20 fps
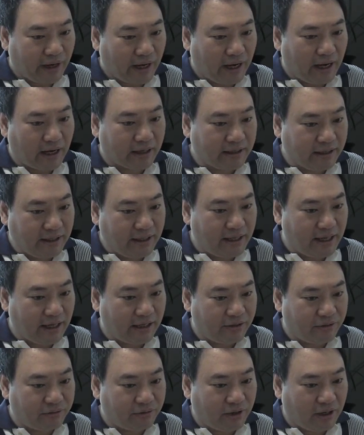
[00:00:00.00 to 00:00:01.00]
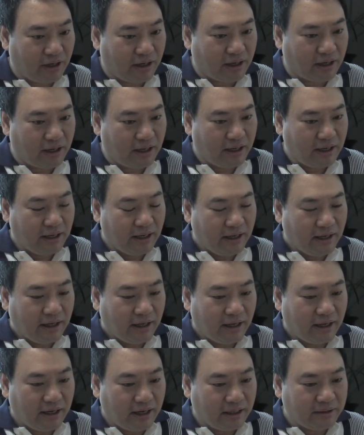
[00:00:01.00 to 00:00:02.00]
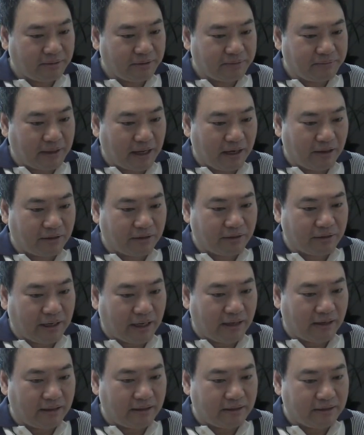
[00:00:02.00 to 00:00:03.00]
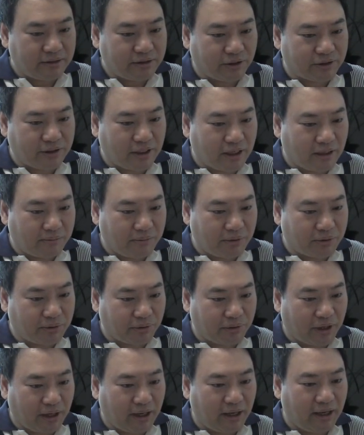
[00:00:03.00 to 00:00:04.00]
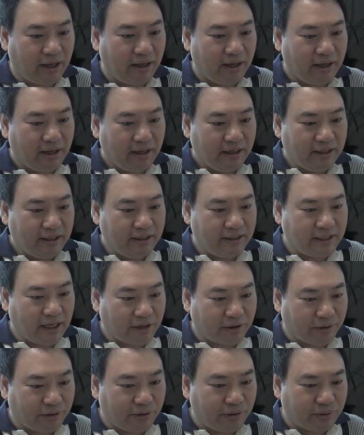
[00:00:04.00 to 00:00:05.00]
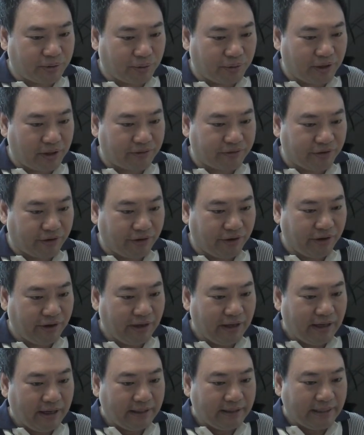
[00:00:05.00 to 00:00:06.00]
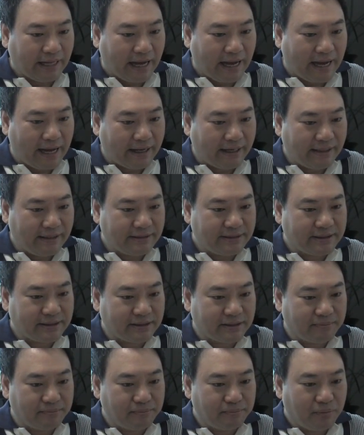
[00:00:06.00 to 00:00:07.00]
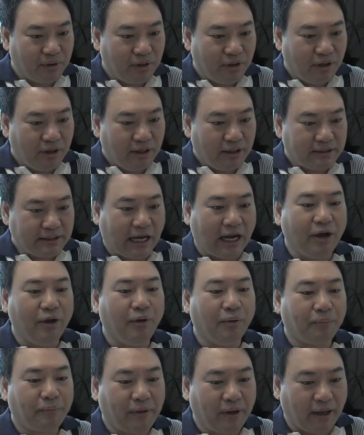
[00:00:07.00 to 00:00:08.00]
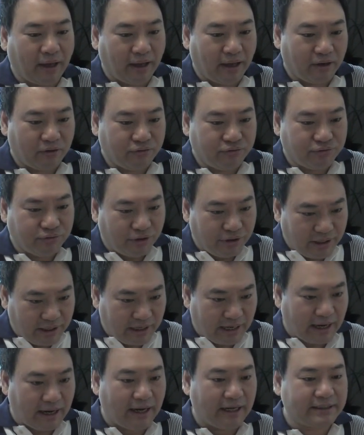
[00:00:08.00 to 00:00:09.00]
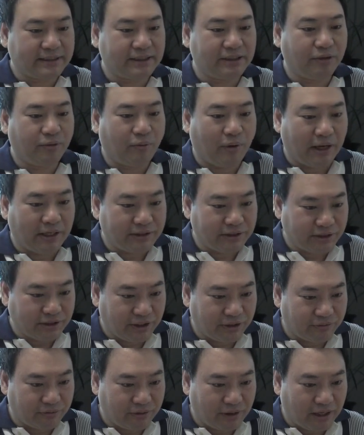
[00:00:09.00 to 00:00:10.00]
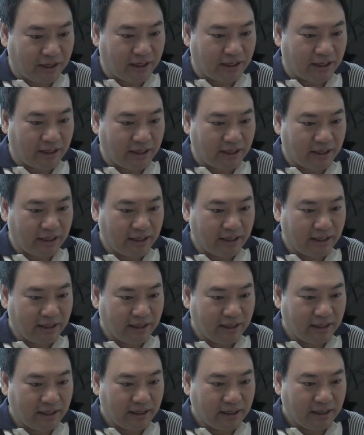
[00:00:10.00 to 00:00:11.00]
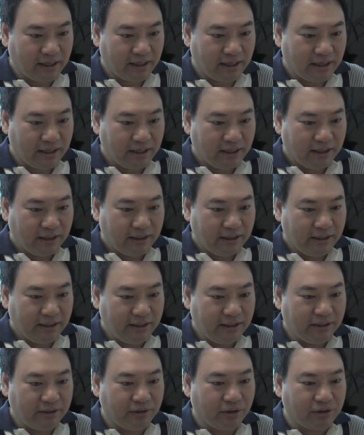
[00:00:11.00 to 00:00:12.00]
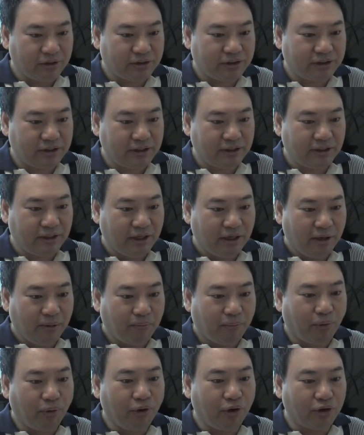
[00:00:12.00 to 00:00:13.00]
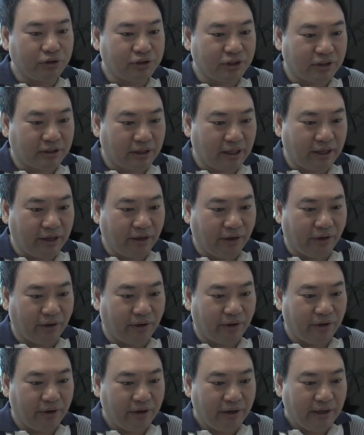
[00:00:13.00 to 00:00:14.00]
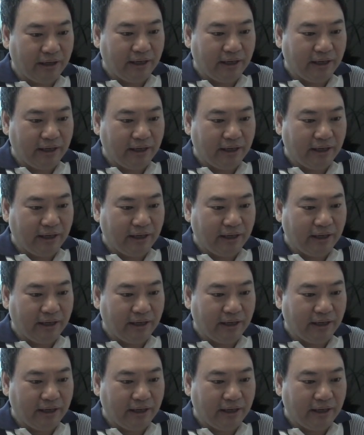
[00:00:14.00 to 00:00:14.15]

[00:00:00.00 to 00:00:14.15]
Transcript: 아, 그 이게 아니구나. 하나님 날, 날, 저 사람을 통해 이 사건을 통해서 나를 지금 자유롭게 구원해 나가시는 과정이구나. 아멘. 이것이 보여질 때요.